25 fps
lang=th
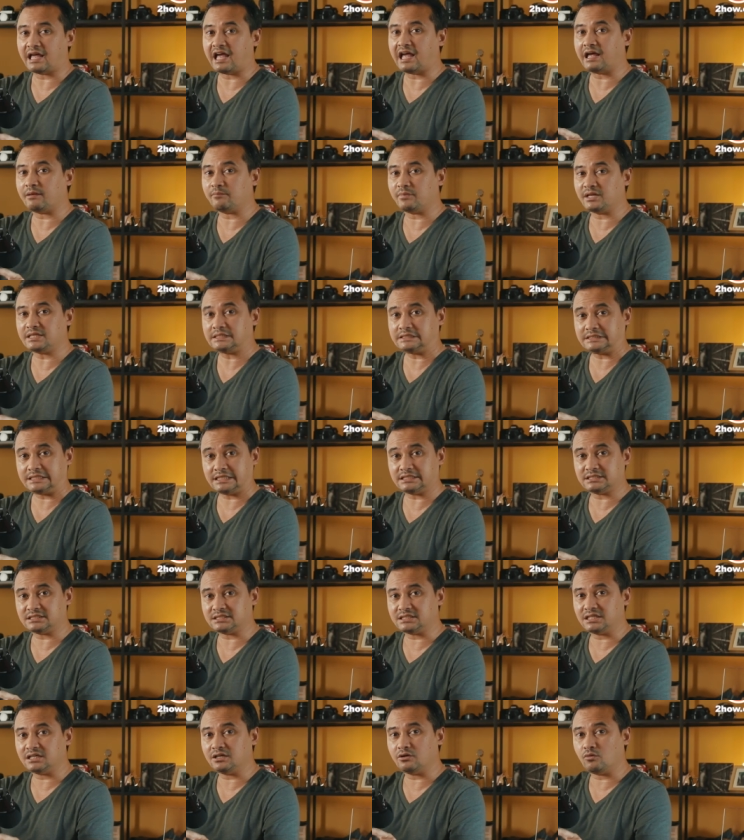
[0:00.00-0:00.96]
แต่เป็นเซน
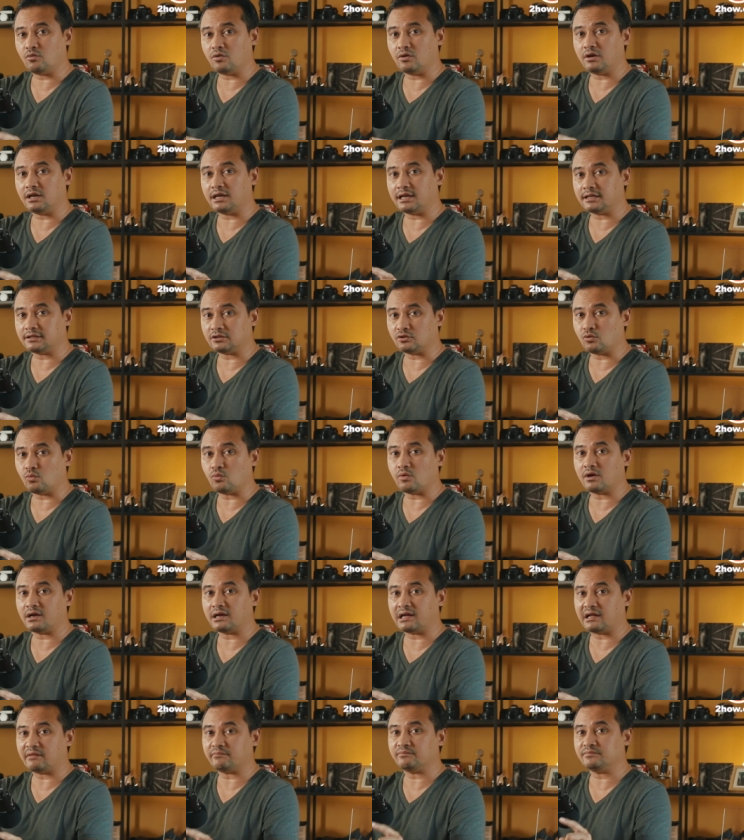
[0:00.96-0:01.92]
เซอร์คนละตัว
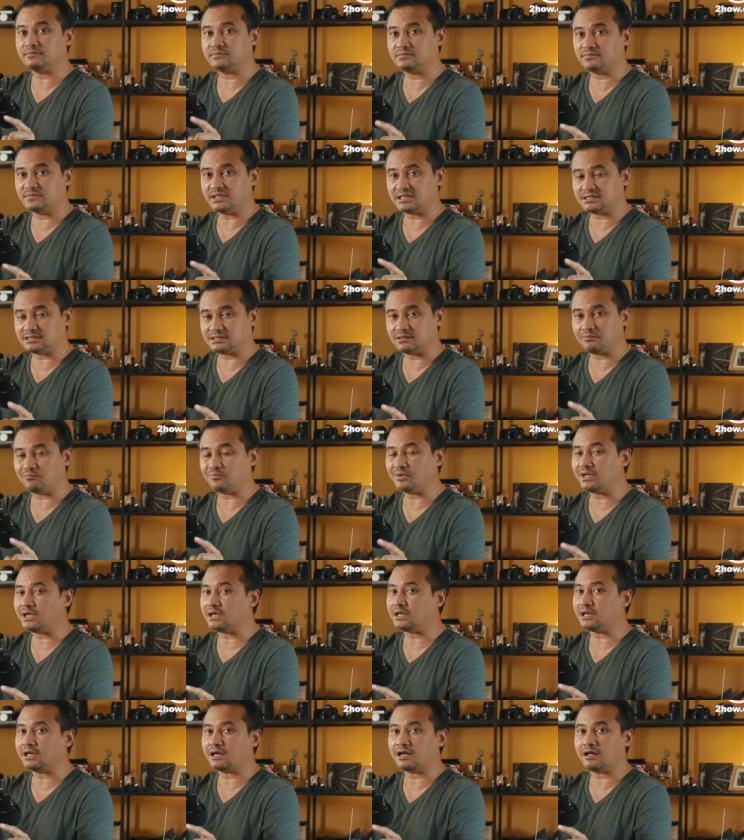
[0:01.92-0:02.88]
กับ 70D
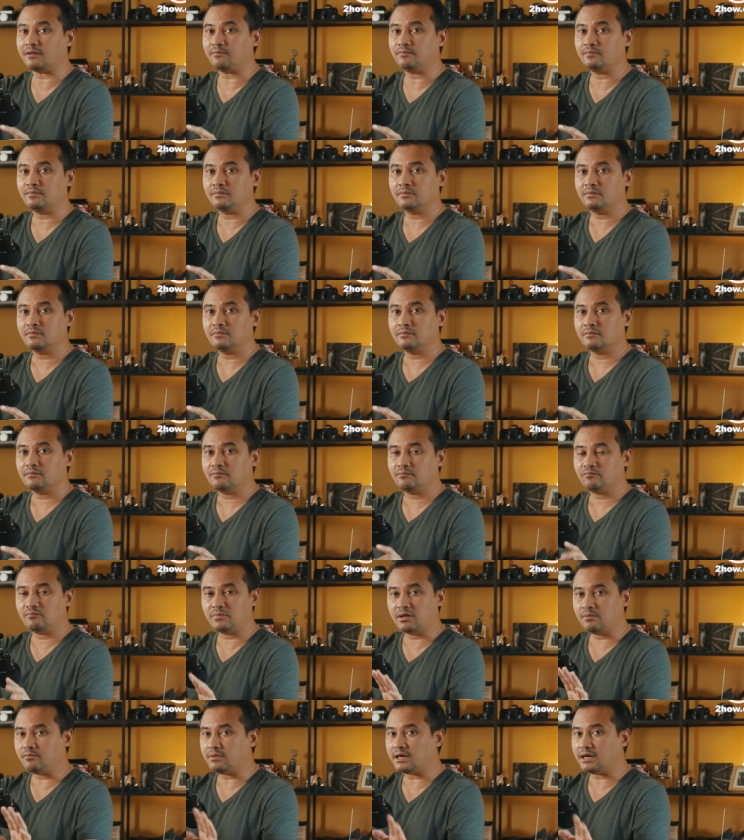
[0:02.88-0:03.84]
นะครับ ไม่